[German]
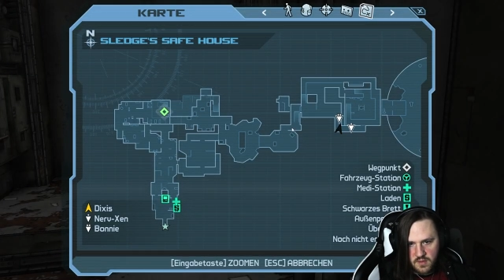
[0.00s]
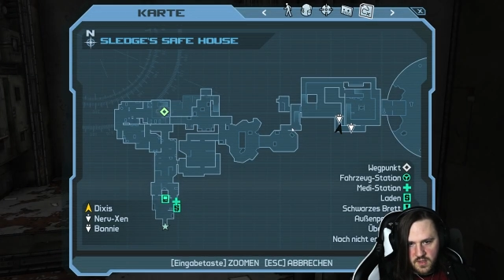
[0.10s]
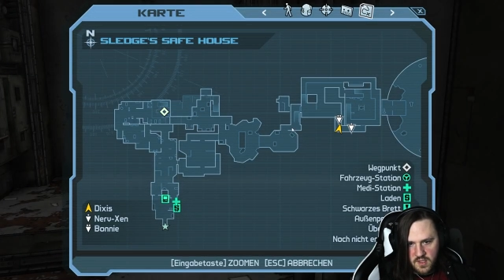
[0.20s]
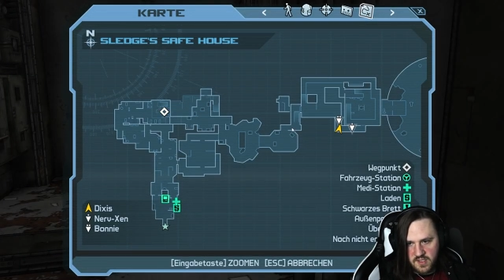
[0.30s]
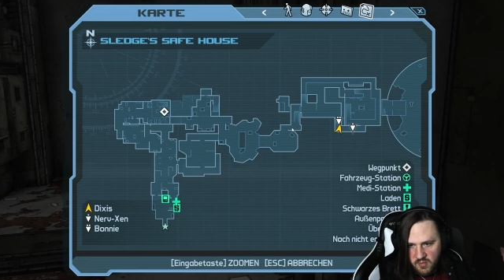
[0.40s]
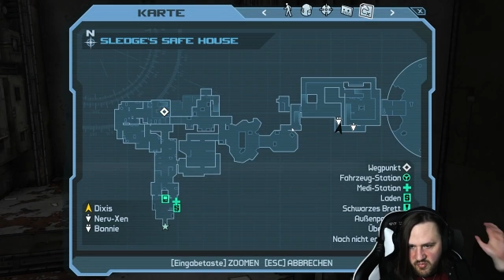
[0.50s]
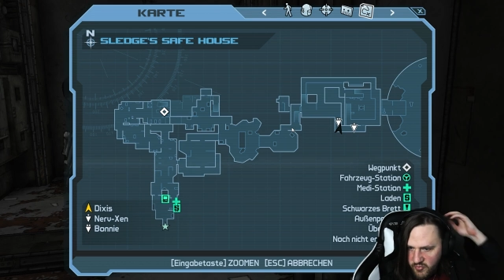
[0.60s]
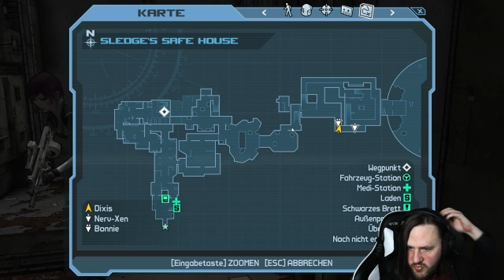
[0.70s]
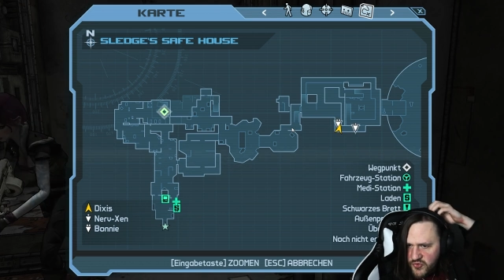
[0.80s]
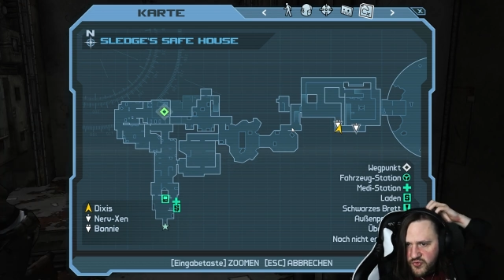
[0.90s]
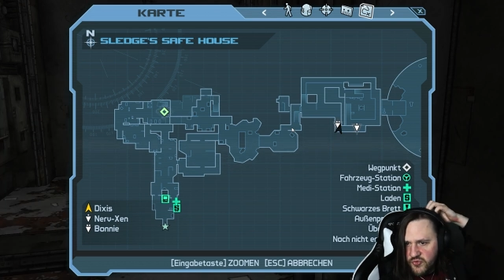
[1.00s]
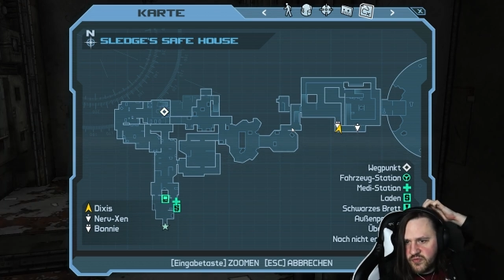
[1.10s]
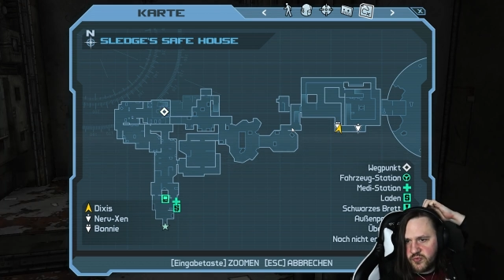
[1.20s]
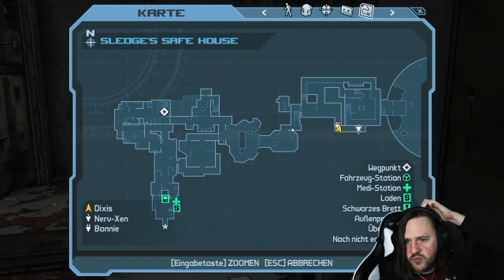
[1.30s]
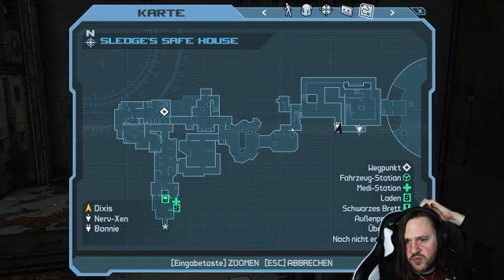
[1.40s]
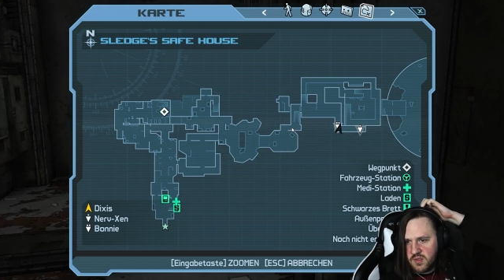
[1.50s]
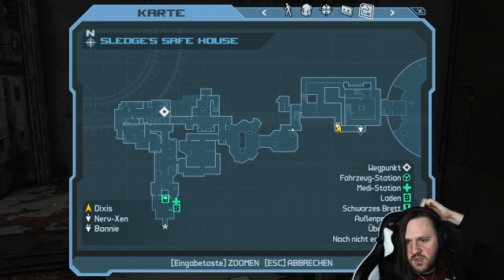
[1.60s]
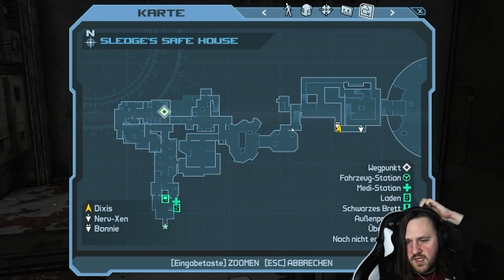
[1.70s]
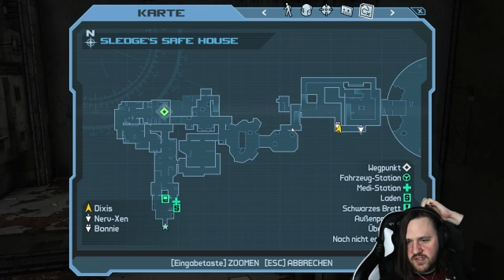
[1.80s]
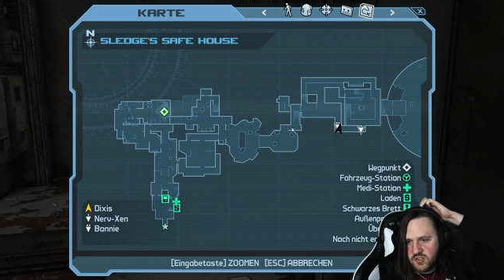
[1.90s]
Ich glaube, wir müssen sowieso
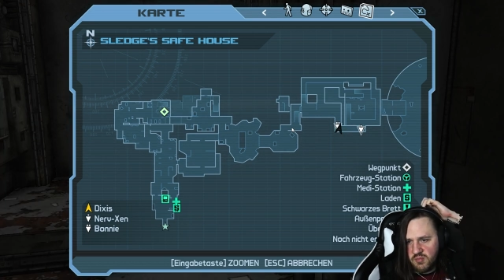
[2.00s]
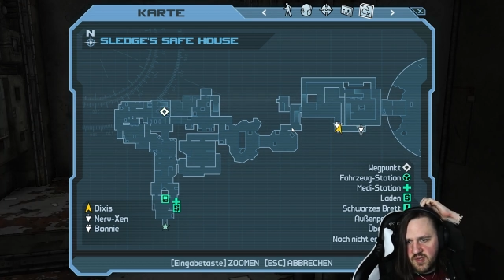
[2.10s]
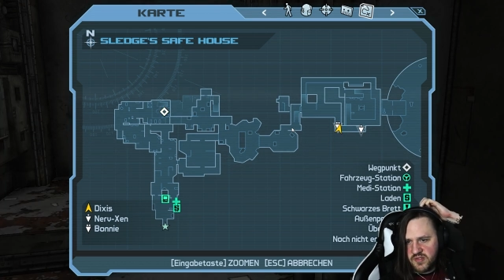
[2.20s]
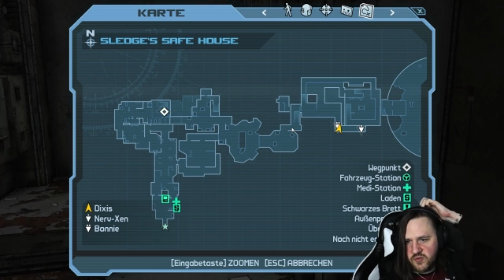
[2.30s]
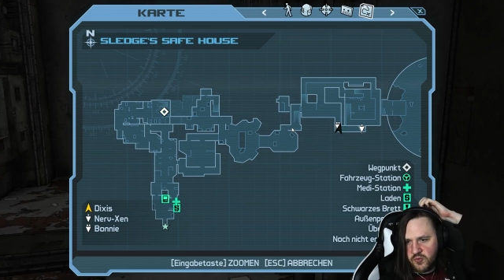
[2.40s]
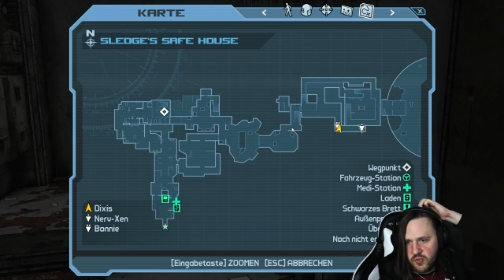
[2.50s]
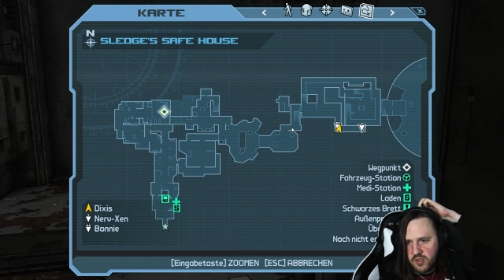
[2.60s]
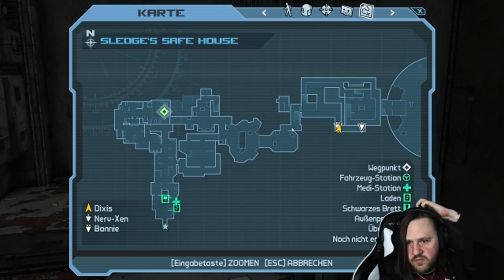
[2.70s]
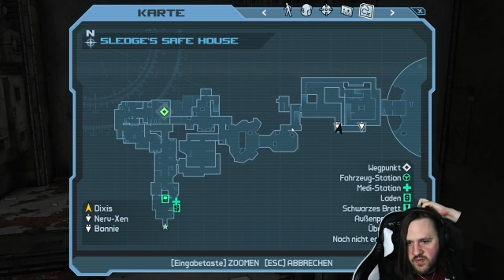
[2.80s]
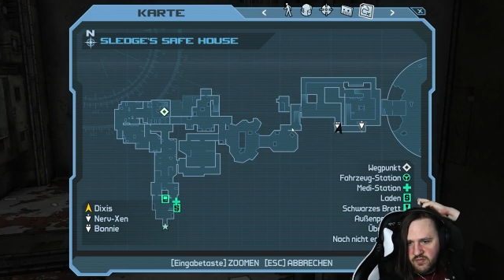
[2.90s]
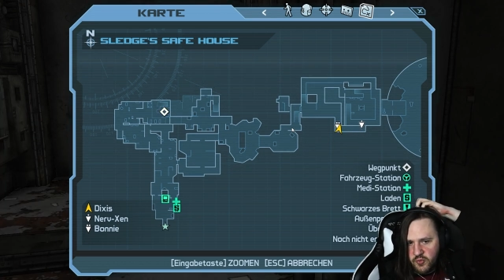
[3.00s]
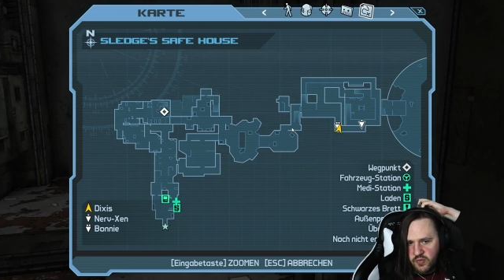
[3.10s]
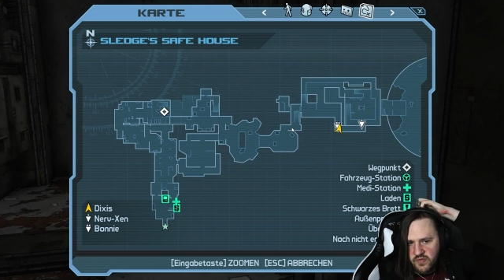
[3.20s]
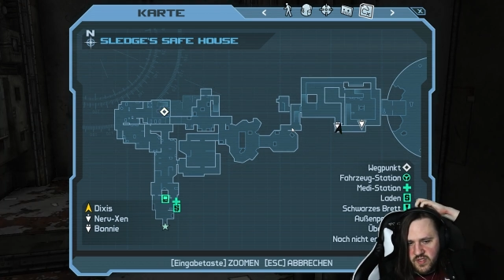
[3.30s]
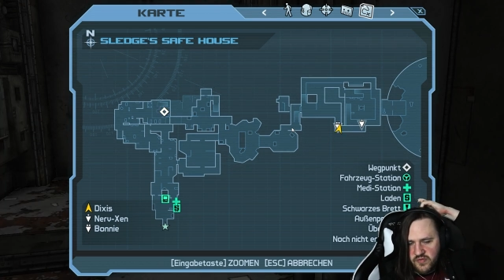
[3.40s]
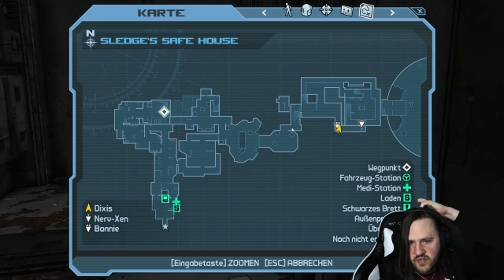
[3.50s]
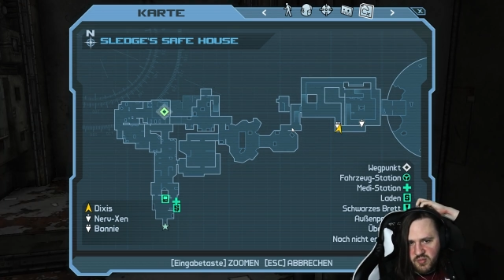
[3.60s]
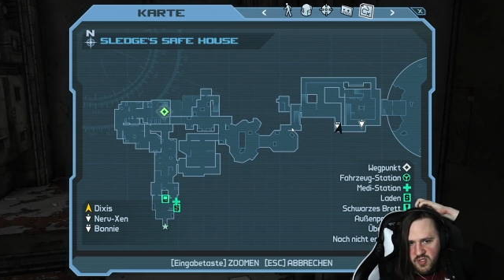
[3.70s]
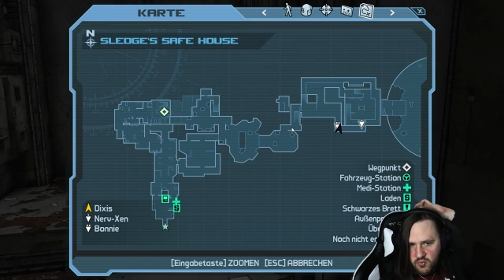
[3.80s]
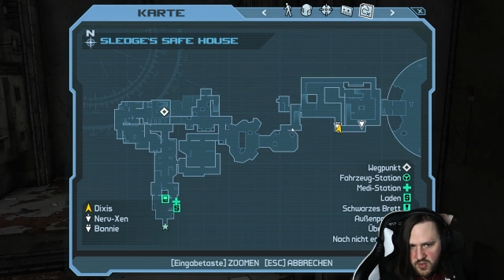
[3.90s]
gleich nochmal zurück, weil wir irgendwie das
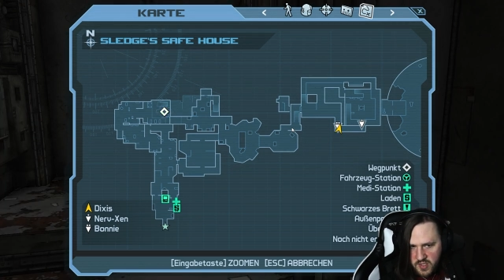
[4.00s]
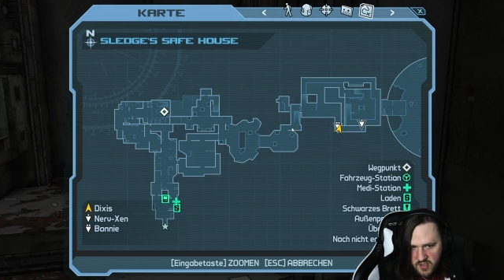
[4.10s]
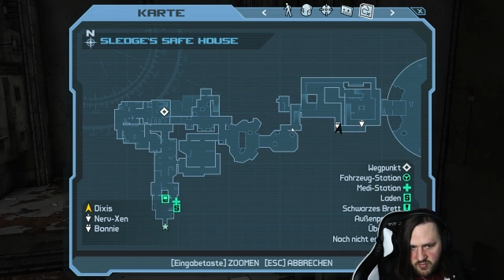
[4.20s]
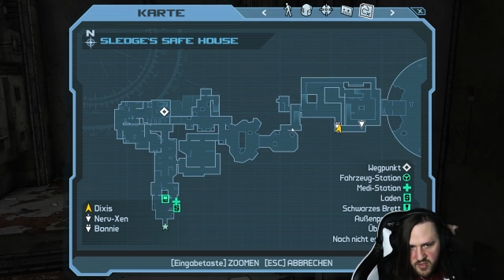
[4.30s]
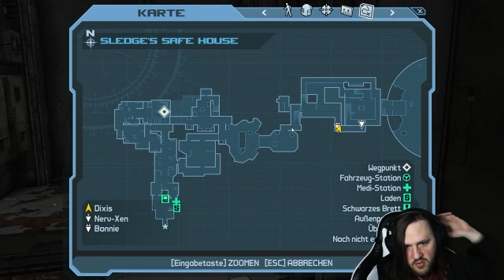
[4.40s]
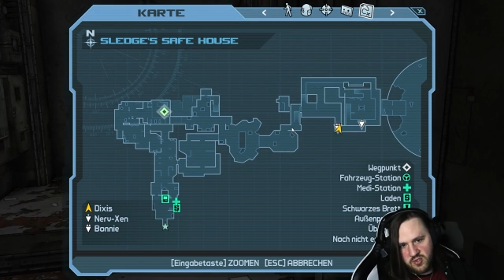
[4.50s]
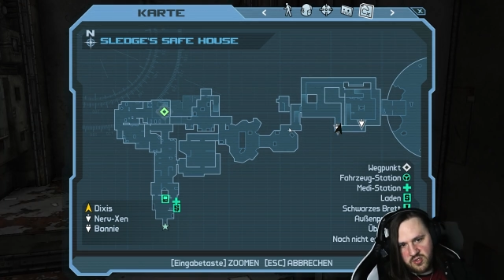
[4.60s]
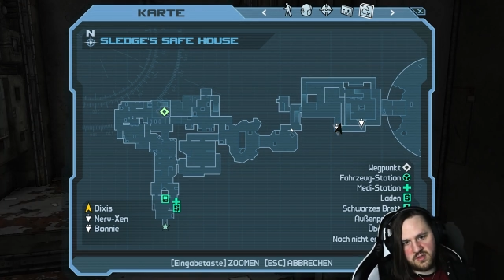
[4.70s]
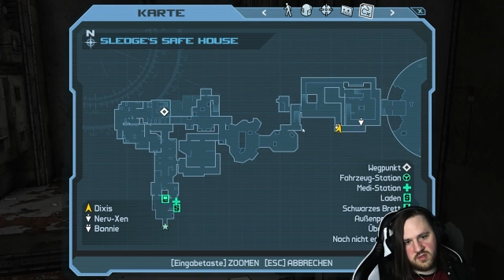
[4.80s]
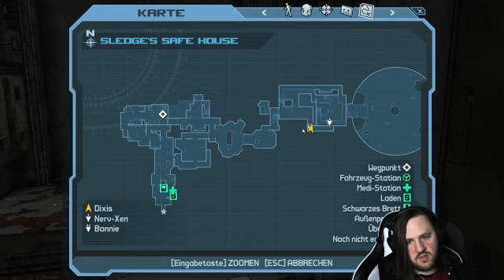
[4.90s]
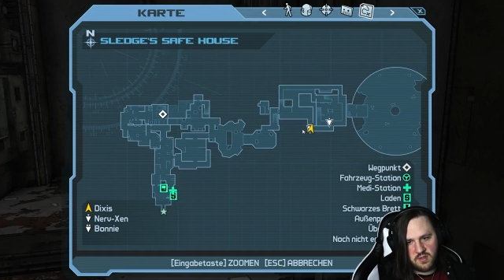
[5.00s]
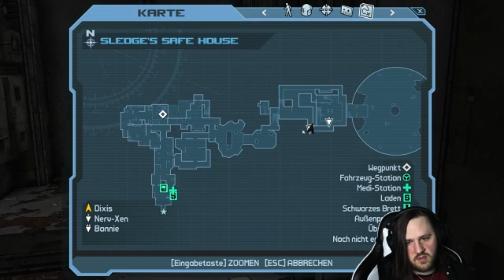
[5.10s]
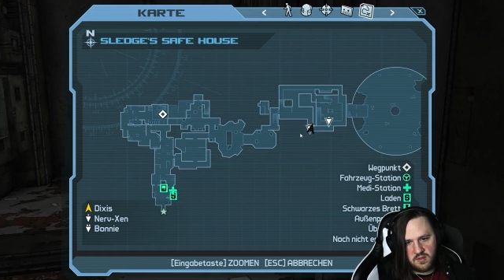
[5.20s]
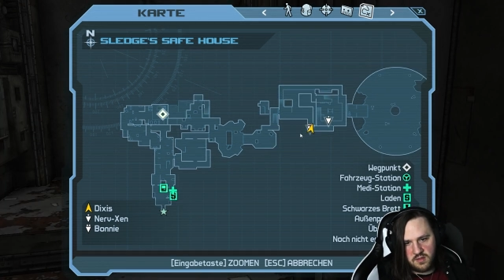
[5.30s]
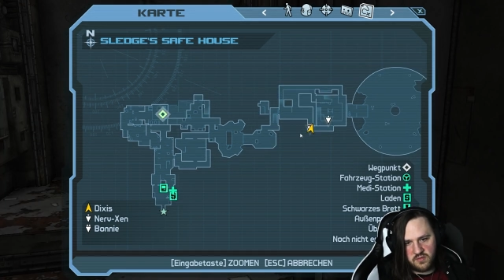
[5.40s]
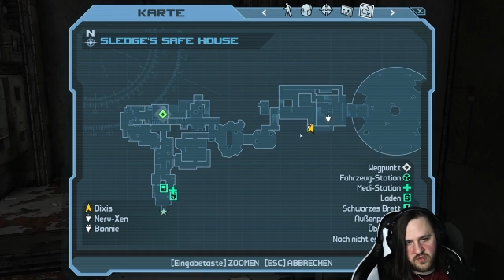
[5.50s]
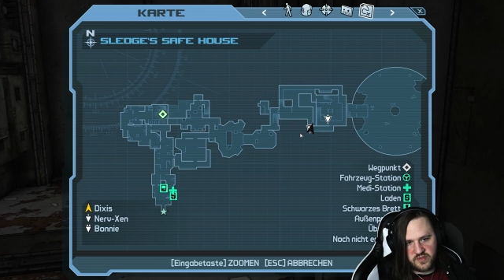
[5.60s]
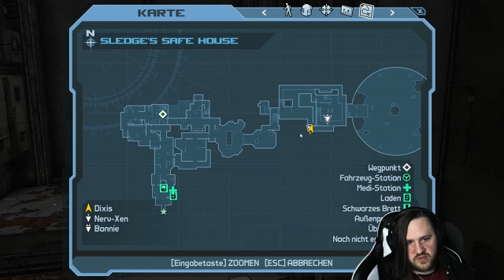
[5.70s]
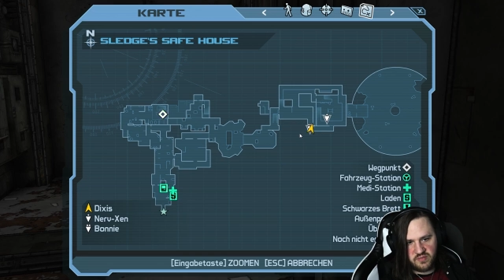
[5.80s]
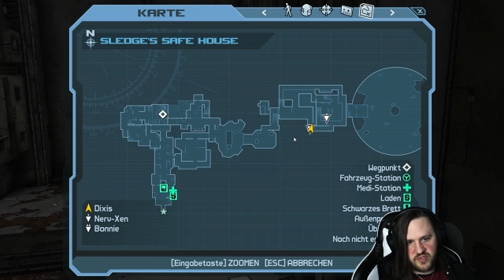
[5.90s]
Reparaturkit brauchen. Ich weiß
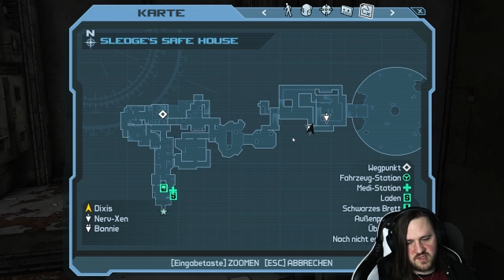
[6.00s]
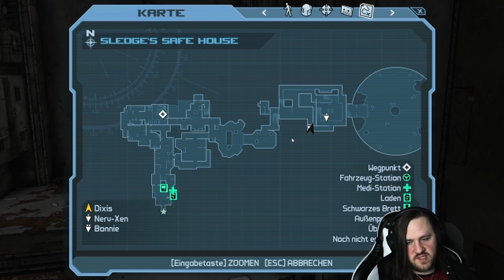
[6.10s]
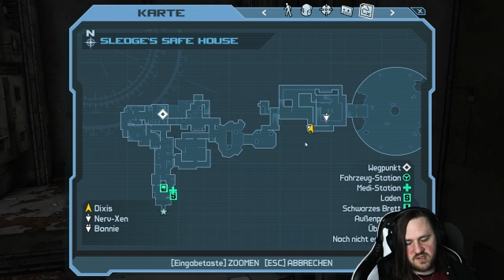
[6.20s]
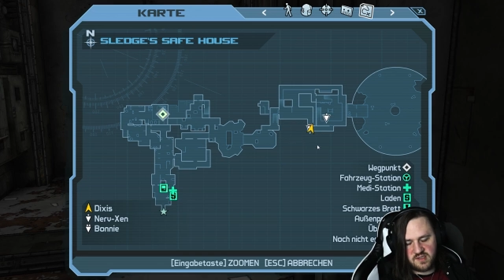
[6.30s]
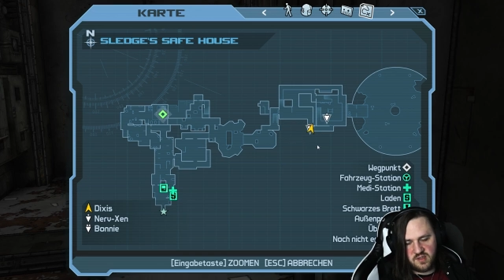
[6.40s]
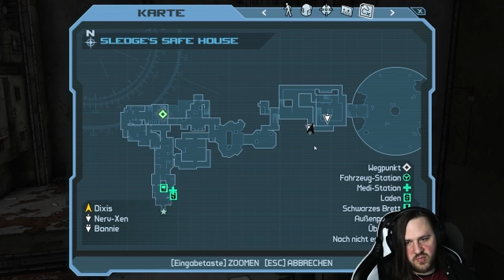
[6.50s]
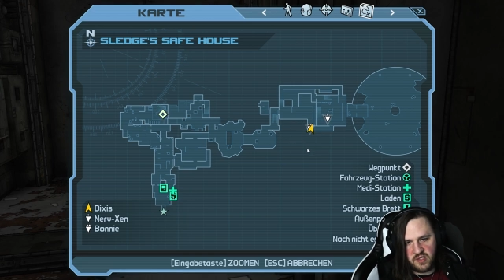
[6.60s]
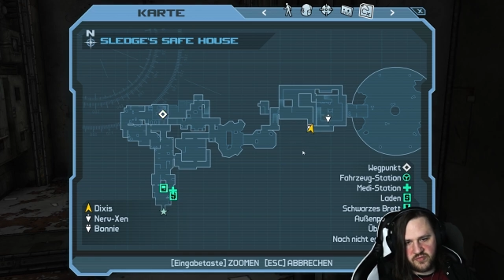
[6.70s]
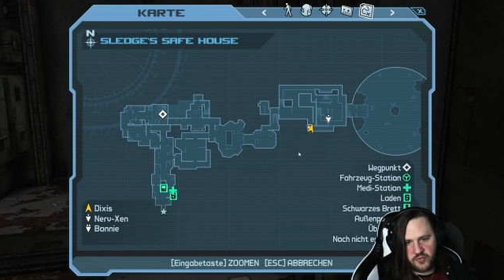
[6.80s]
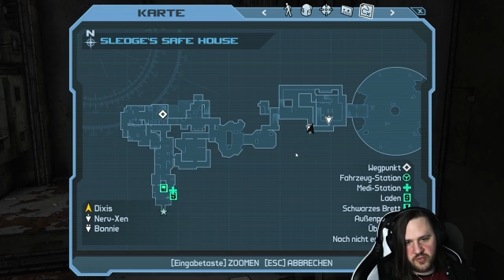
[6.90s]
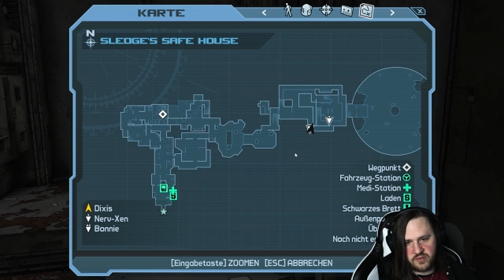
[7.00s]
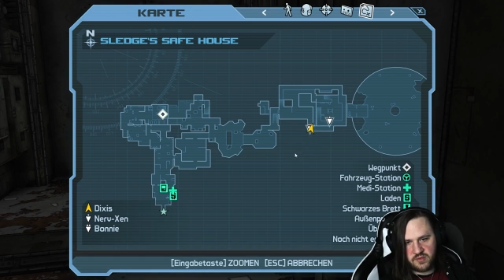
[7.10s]
nicht, ob wir das jetzt eben machen sollten.